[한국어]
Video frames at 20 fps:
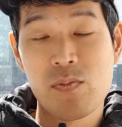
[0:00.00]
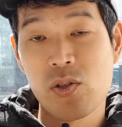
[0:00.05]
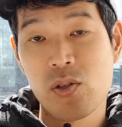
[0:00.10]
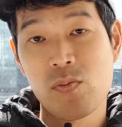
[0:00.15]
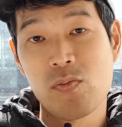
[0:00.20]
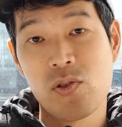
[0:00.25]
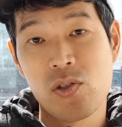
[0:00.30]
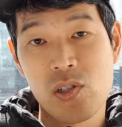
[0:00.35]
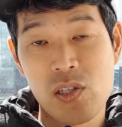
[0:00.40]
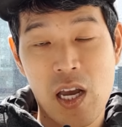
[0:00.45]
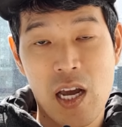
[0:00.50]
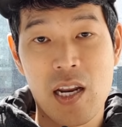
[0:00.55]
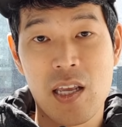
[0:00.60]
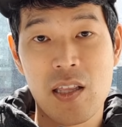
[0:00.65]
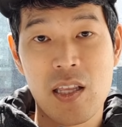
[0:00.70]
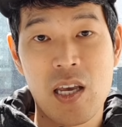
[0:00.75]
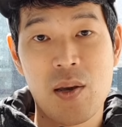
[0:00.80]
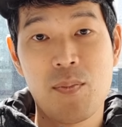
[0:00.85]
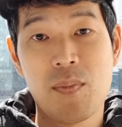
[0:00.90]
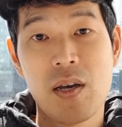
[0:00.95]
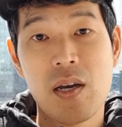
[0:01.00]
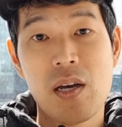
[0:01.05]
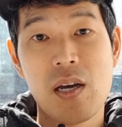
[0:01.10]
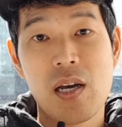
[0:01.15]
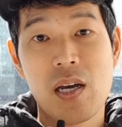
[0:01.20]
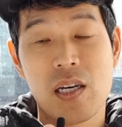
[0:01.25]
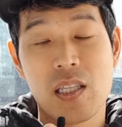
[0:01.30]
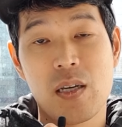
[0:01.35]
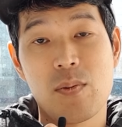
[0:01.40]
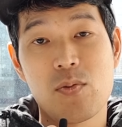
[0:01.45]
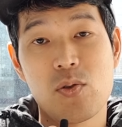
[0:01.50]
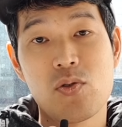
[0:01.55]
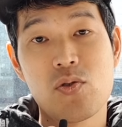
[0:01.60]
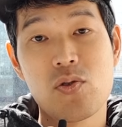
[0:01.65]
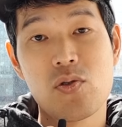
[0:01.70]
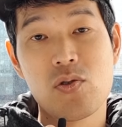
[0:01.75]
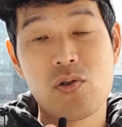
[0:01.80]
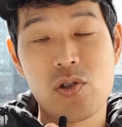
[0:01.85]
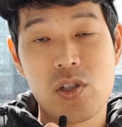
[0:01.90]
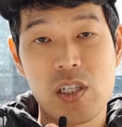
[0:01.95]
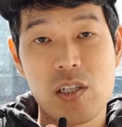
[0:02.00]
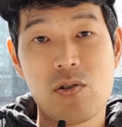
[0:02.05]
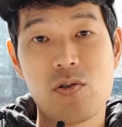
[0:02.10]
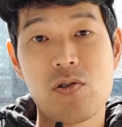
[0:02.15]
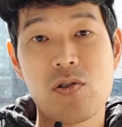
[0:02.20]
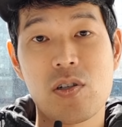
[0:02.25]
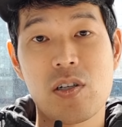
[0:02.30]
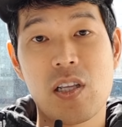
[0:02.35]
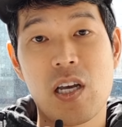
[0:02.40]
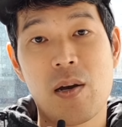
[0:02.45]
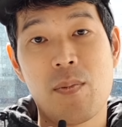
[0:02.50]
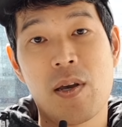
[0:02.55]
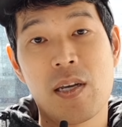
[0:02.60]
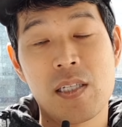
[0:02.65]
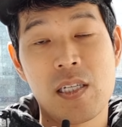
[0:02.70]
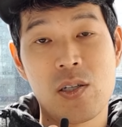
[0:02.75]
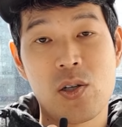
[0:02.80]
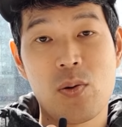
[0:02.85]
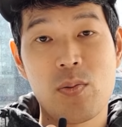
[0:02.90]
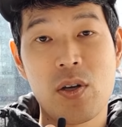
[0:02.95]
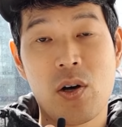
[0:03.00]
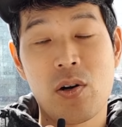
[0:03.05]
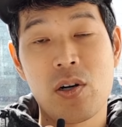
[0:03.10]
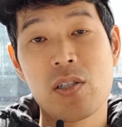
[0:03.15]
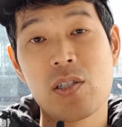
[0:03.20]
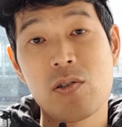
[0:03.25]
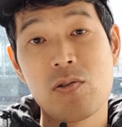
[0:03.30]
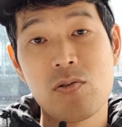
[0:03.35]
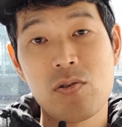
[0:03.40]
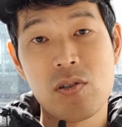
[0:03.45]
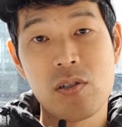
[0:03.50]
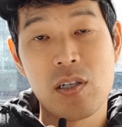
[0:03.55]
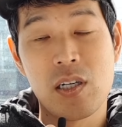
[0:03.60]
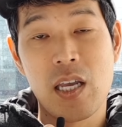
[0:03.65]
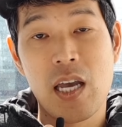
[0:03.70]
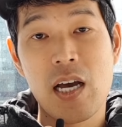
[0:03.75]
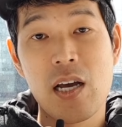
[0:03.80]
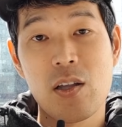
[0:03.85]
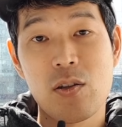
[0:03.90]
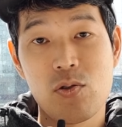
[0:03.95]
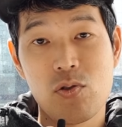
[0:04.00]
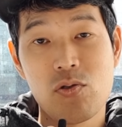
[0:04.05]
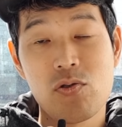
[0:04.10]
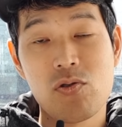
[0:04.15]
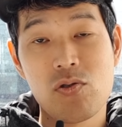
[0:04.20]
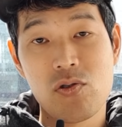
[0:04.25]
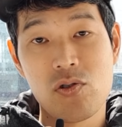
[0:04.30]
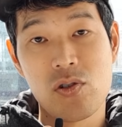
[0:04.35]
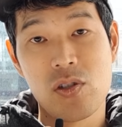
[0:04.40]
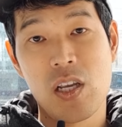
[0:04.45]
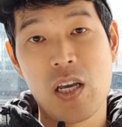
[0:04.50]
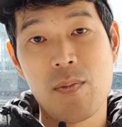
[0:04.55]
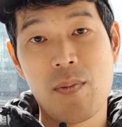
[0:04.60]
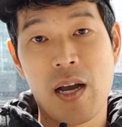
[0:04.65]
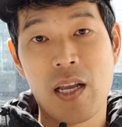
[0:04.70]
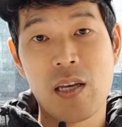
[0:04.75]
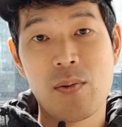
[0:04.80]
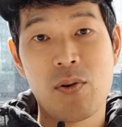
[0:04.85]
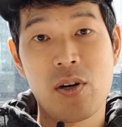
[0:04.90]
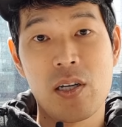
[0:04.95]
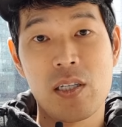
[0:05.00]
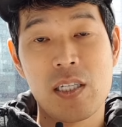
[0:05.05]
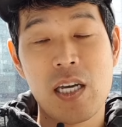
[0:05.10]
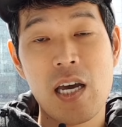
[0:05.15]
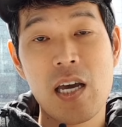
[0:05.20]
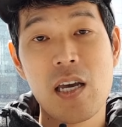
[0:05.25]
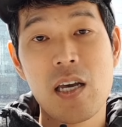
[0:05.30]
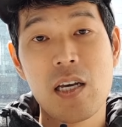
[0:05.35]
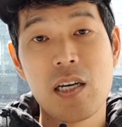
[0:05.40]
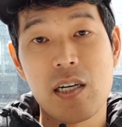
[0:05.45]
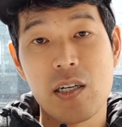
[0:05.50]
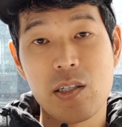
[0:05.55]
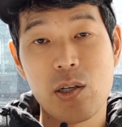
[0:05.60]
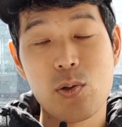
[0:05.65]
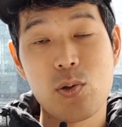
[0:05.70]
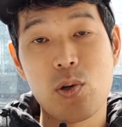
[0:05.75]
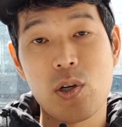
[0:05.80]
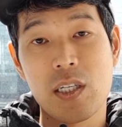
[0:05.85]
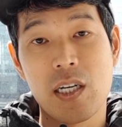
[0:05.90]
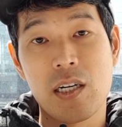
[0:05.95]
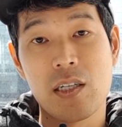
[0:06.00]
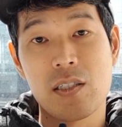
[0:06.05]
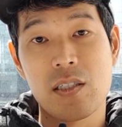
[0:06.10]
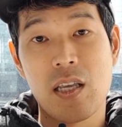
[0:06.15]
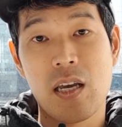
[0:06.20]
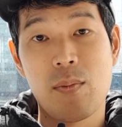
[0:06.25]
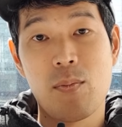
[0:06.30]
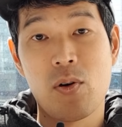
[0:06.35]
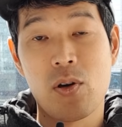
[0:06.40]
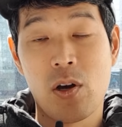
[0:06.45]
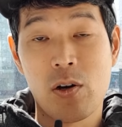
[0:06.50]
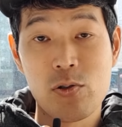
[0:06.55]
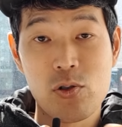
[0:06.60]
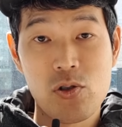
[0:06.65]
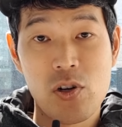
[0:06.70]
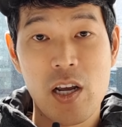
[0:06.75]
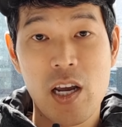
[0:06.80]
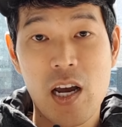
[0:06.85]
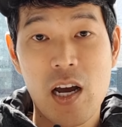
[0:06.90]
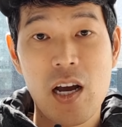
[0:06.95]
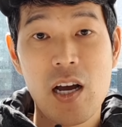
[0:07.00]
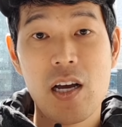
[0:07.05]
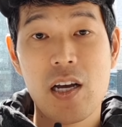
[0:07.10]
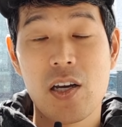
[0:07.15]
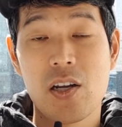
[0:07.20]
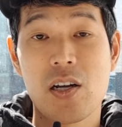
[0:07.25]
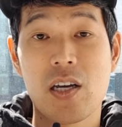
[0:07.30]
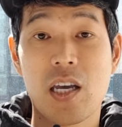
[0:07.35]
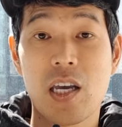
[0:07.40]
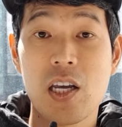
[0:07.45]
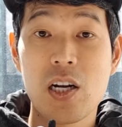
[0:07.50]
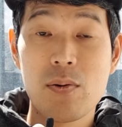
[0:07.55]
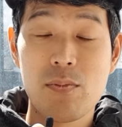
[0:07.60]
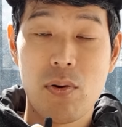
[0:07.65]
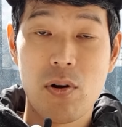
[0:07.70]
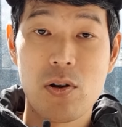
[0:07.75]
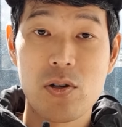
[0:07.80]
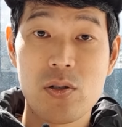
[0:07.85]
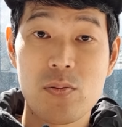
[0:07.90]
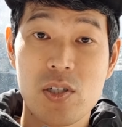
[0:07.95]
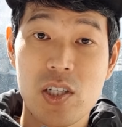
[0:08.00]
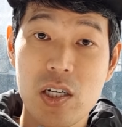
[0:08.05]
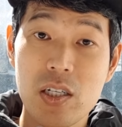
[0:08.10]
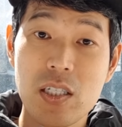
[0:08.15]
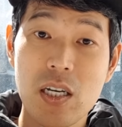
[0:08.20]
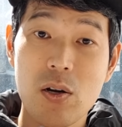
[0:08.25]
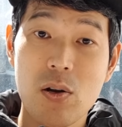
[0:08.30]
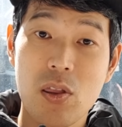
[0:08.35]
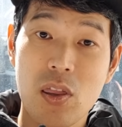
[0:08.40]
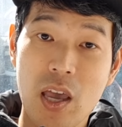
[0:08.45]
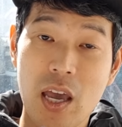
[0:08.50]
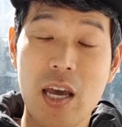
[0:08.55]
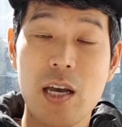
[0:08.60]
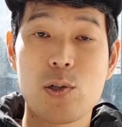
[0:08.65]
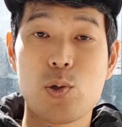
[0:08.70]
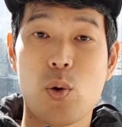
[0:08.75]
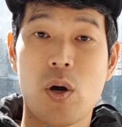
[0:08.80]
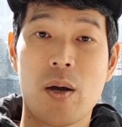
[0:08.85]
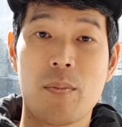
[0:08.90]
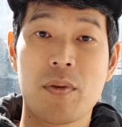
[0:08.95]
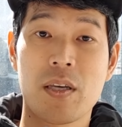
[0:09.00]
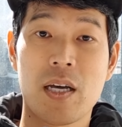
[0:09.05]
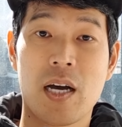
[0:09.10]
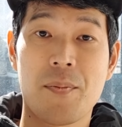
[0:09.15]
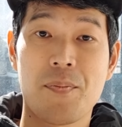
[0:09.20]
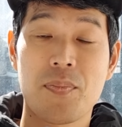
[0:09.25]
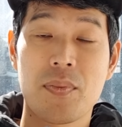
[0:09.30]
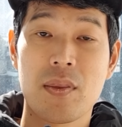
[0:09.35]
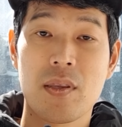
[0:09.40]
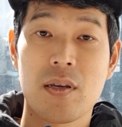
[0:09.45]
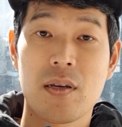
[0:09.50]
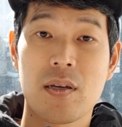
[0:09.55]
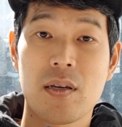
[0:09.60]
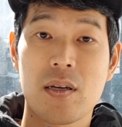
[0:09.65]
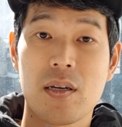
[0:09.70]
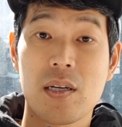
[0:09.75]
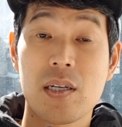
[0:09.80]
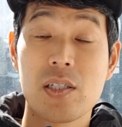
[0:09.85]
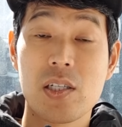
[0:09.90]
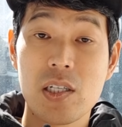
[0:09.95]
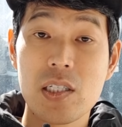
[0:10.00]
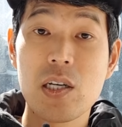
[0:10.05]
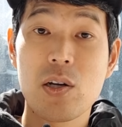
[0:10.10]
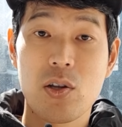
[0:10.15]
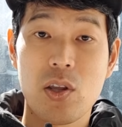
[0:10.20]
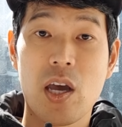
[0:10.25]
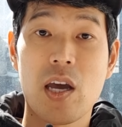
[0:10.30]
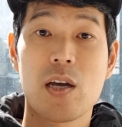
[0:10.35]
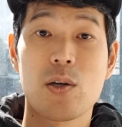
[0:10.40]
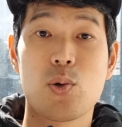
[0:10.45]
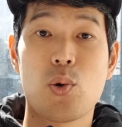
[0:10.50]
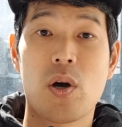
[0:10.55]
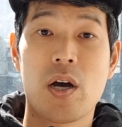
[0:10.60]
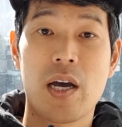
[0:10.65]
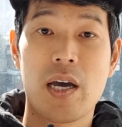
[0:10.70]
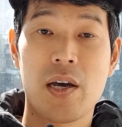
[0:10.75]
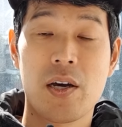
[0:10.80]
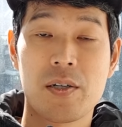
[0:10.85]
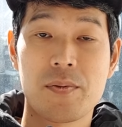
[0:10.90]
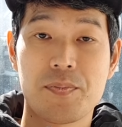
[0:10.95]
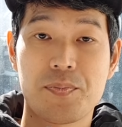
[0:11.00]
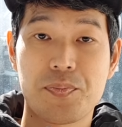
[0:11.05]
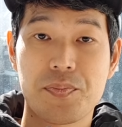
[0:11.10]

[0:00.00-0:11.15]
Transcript: 무슨 무슨 대리님, 그다음에 누구 누구 친구, 그 다음에 이제 저보다 어린 친구들은 그냥 누구 누구님 아니면 이제 의사소통이 잘했을 때 뭐 영준이 이렇게 이름 불러주면 실제로 되게 좋아합니다. 실제로 되게 좋아해요.